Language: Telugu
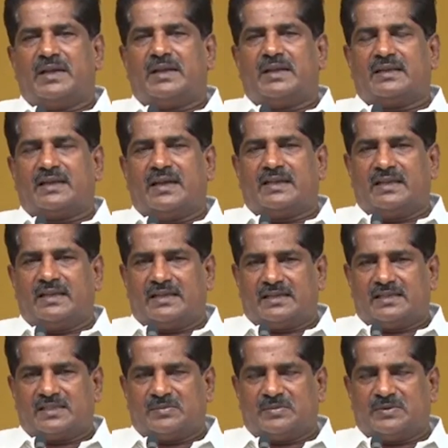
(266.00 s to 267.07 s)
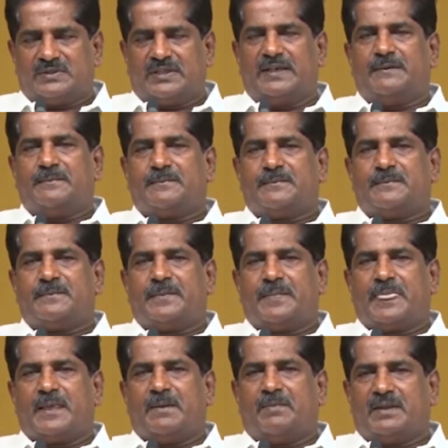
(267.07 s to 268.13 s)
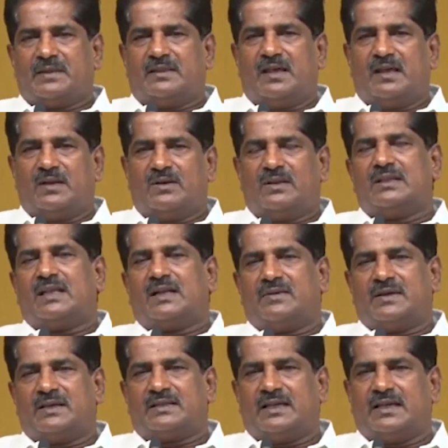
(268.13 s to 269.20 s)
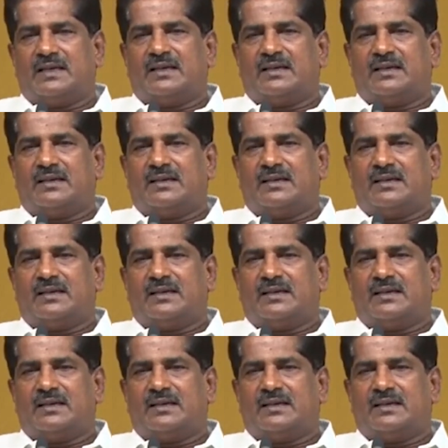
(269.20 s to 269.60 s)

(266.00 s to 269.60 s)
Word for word: మేము కనుక అంగీకరించబోతే పద్నాలుగు రోజుల తర్వాత